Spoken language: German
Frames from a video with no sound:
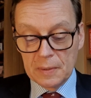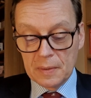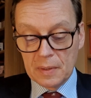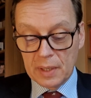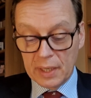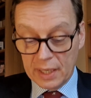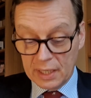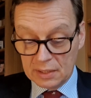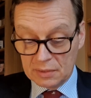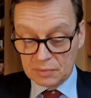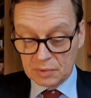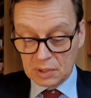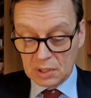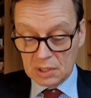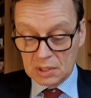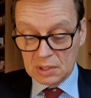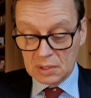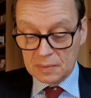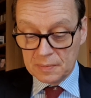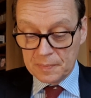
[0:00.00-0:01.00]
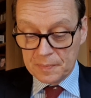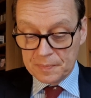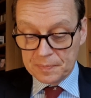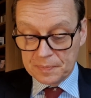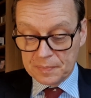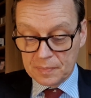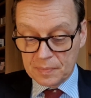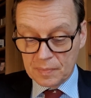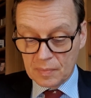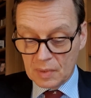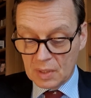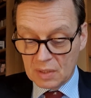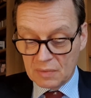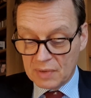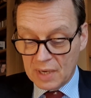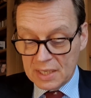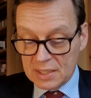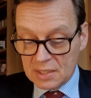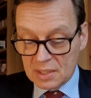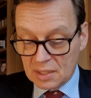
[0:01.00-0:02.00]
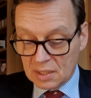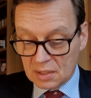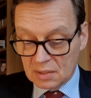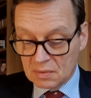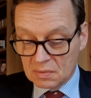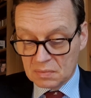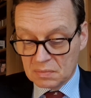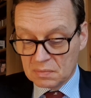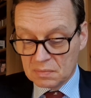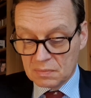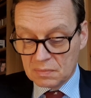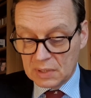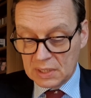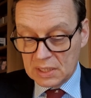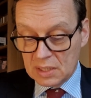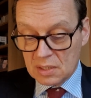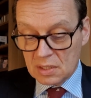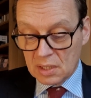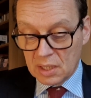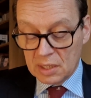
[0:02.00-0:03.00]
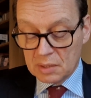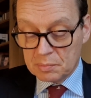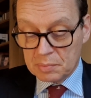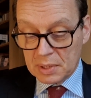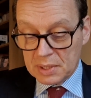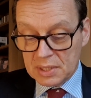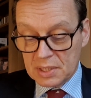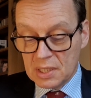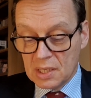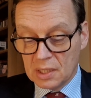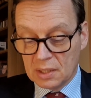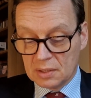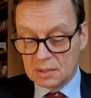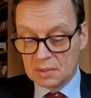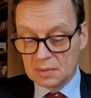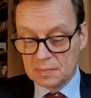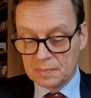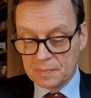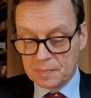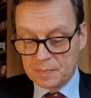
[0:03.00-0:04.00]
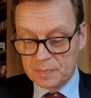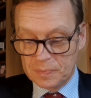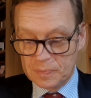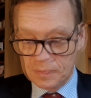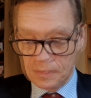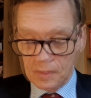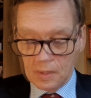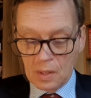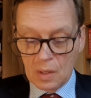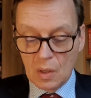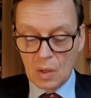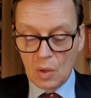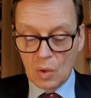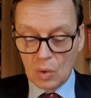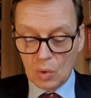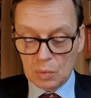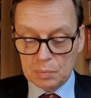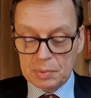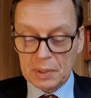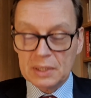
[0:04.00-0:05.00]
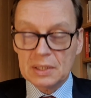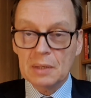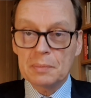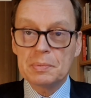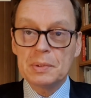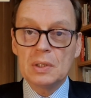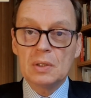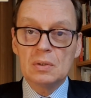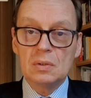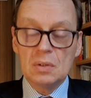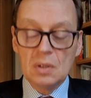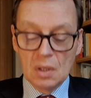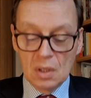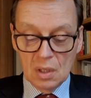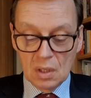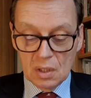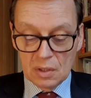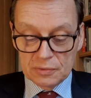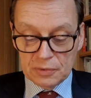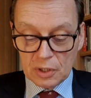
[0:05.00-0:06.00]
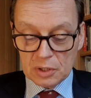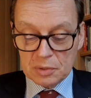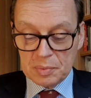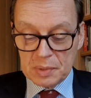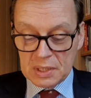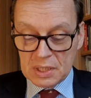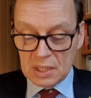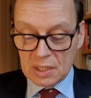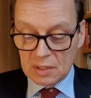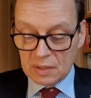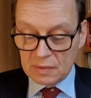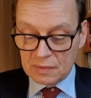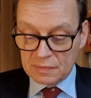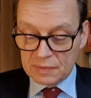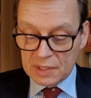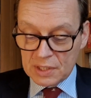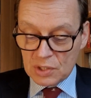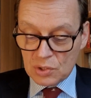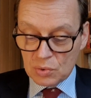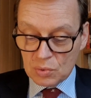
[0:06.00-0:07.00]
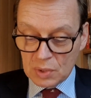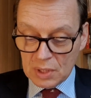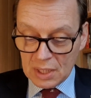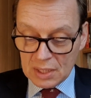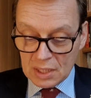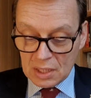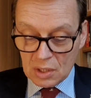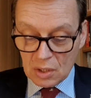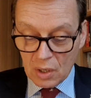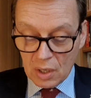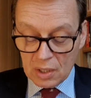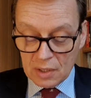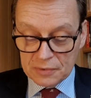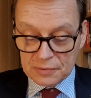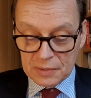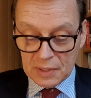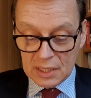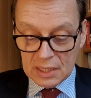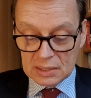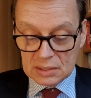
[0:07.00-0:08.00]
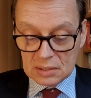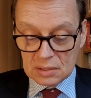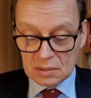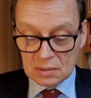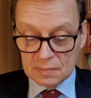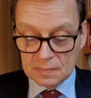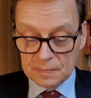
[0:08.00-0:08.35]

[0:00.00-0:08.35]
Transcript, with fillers: Er antwortete, ich weiß nicht, wann es halt passiert. Und Pater Pio, fort mit dir. Willst du denn in die Hölle fahren?